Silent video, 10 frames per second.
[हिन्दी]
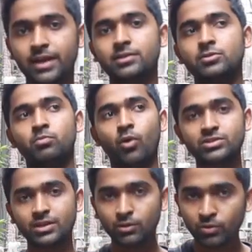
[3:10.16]
है कि बहुत
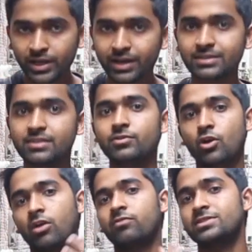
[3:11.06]
सारे लोग क्या करते हैं
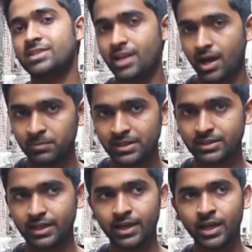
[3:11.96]
फोटोग्राफर्स के नाम लेते
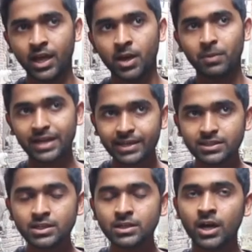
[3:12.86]
हैं बट आई
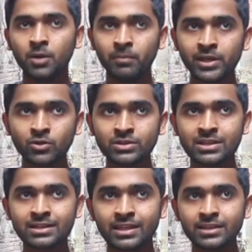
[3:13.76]
थिंक मेरे को ऐसा
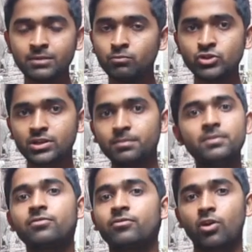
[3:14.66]
लगता है कि मुझे कभी
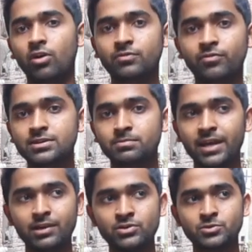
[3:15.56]
भी फोटोग्राफर्स
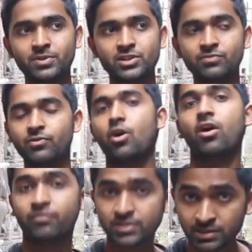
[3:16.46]
मैं इंस्पिरेशन
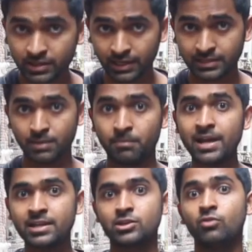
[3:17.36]
फोटोग्राफर से नहीं लेता मैं
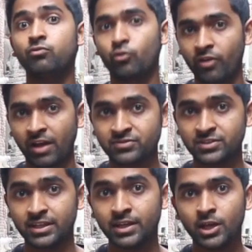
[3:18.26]
लेता हूँ फोटोग्राफ से
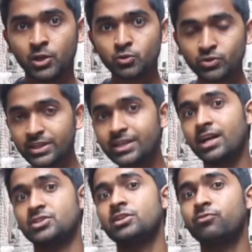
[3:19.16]
क्योंकि एक
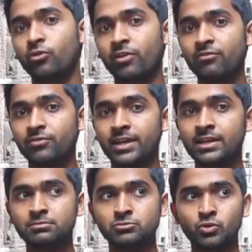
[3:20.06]
अच्छी फोटोग्राफ एक
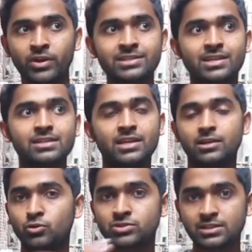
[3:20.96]
जो एक साल से या
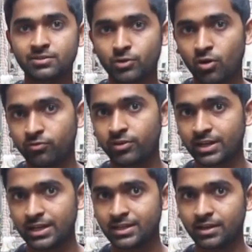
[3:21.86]
दो साल से फोटोग्राफर
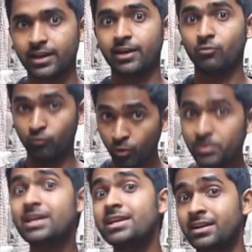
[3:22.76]
क्लिक कर रहा है वो भी
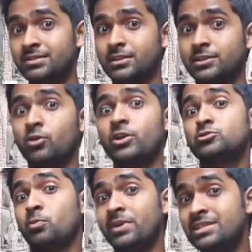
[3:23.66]
क्लिक कर सकता है और एक
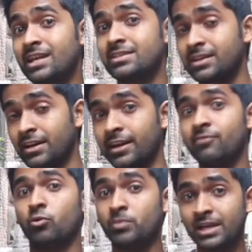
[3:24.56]
जो बीस साल से कर रहा है
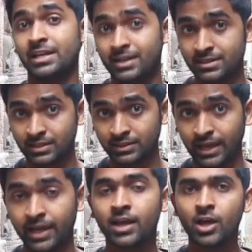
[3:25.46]
वो भी क्लिक कर सकता है
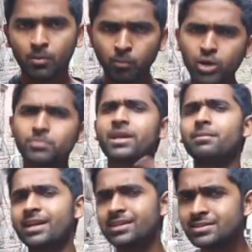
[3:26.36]
बहुत बार
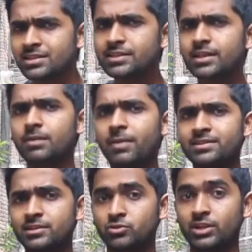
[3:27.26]
हमारा इस तरीके का
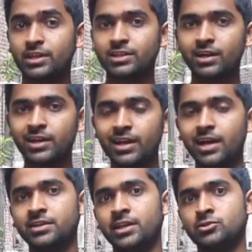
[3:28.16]
माइंडसेट हो जाता है कि अरे यार
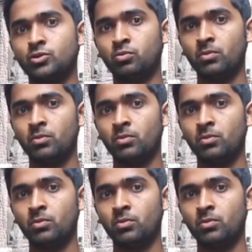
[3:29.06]
ये जो